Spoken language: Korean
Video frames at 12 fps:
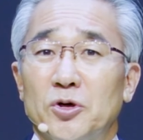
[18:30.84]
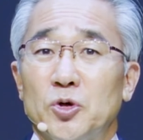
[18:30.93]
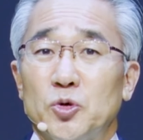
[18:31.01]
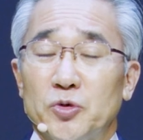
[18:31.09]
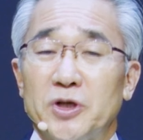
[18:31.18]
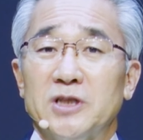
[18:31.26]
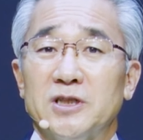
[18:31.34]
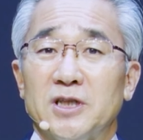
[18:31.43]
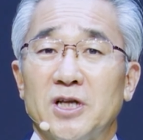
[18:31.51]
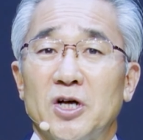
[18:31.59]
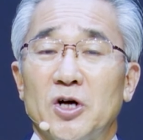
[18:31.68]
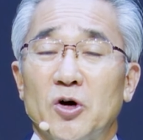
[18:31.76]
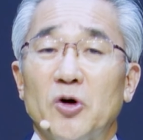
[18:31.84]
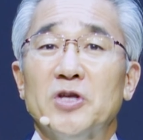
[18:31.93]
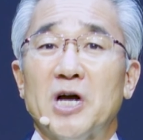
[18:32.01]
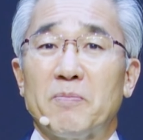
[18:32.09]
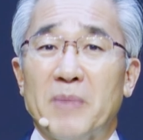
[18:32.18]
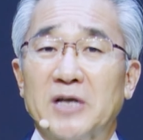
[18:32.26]
우리는
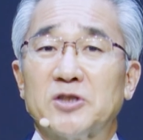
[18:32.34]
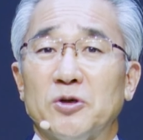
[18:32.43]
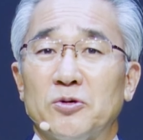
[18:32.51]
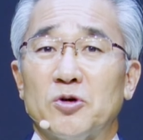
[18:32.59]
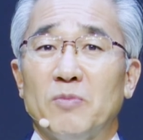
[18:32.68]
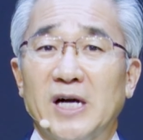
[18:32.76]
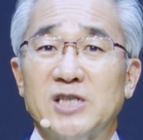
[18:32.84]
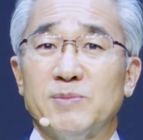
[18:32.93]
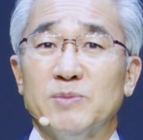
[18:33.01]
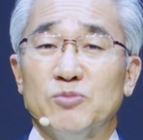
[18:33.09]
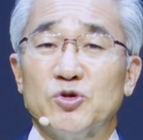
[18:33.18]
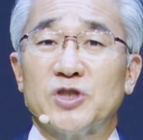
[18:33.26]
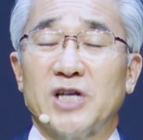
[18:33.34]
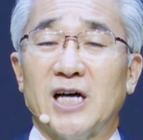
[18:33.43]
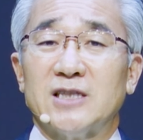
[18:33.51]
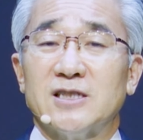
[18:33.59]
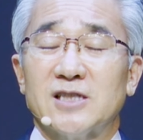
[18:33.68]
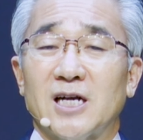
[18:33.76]
언약 백성으로 말씀을
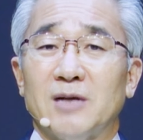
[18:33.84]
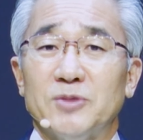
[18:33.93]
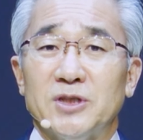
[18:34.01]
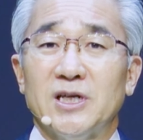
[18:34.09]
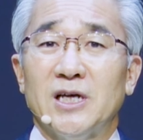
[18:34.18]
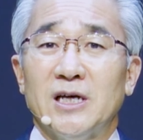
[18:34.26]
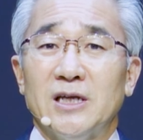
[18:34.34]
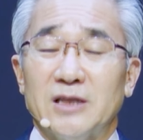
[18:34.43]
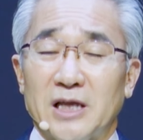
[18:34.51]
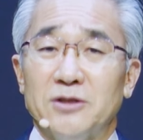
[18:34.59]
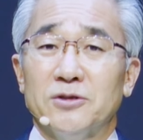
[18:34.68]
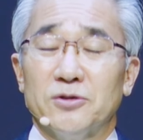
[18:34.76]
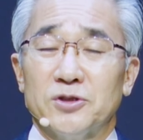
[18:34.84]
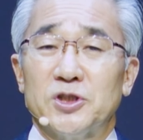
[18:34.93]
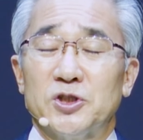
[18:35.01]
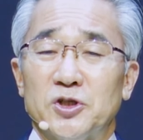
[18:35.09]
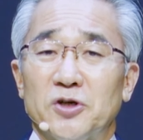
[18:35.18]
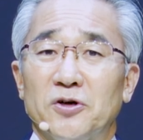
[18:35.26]
묵상하는 사람이 되는
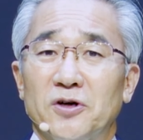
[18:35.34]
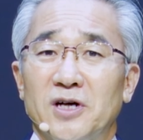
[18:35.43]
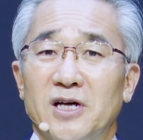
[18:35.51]
것이죠.